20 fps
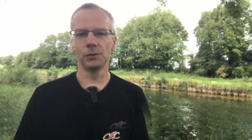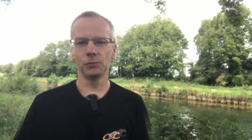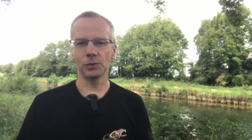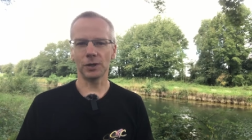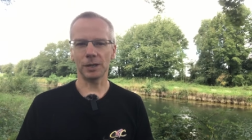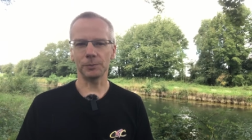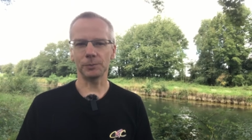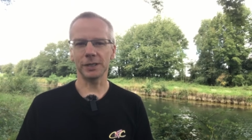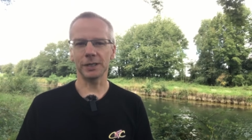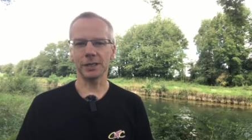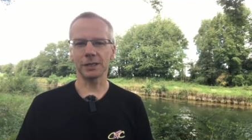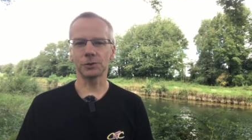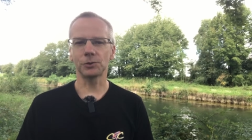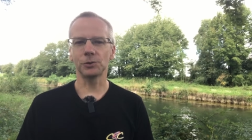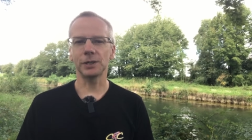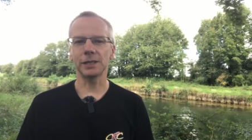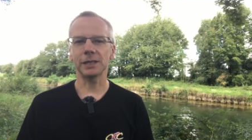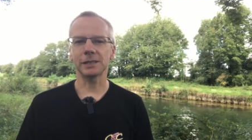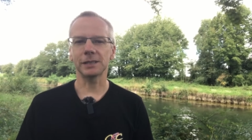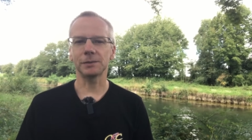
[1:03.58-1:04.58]
vous rappelez de la
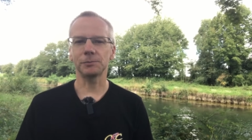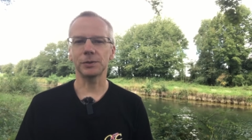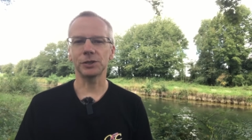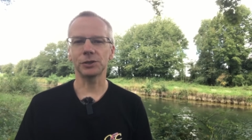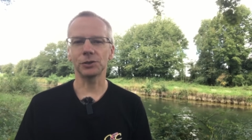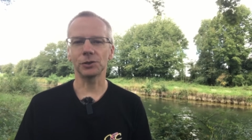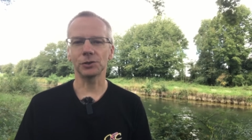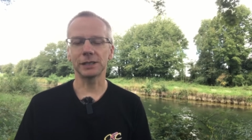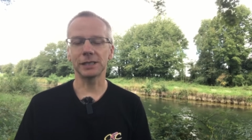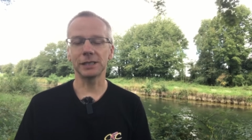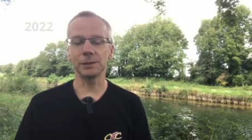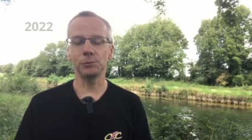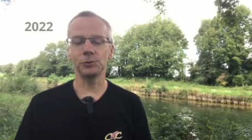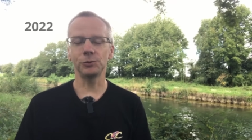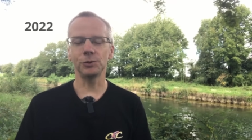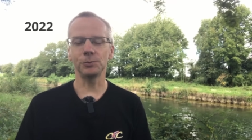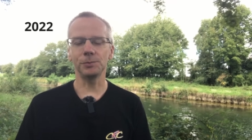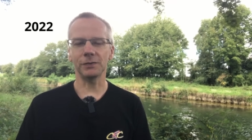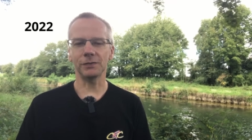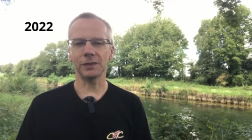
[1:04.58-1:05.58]
colère des pêcheurs début
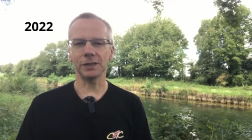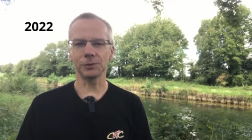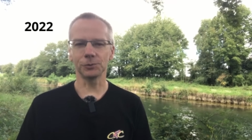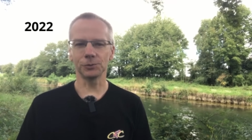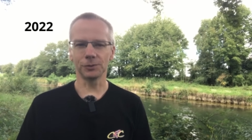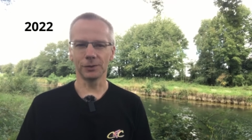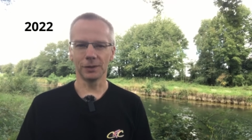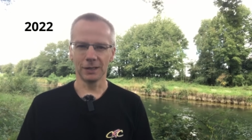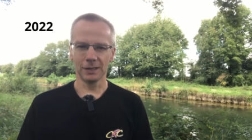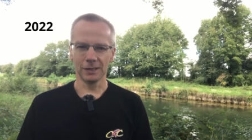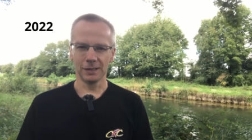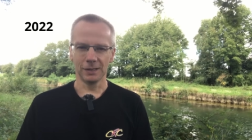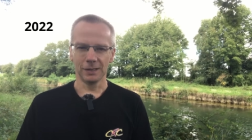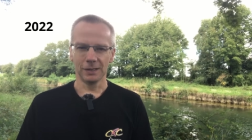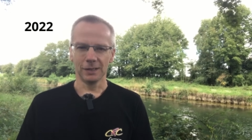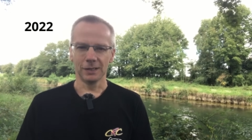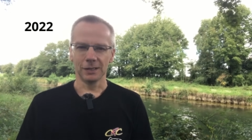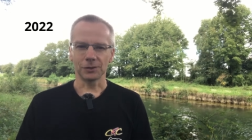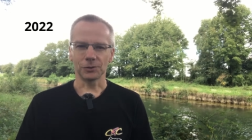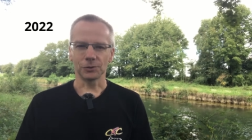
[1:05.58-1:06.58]
2022,
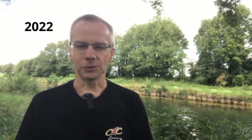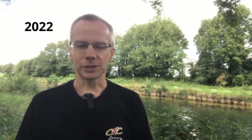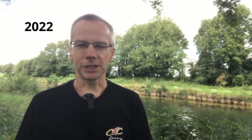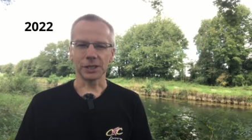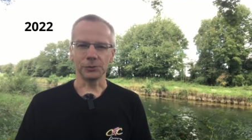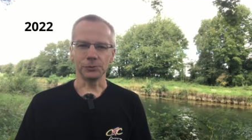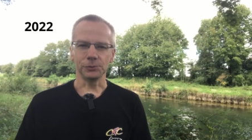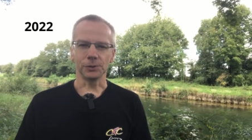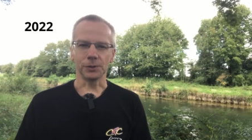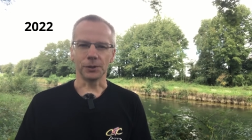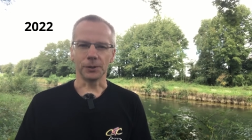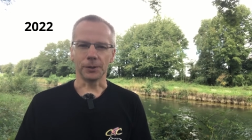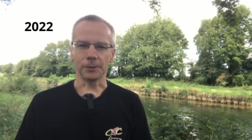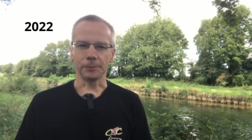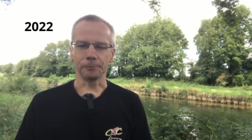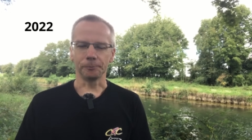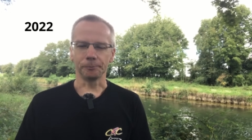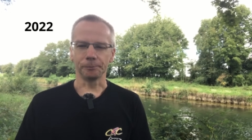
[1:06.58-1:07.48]
quand il y a eu... Euh,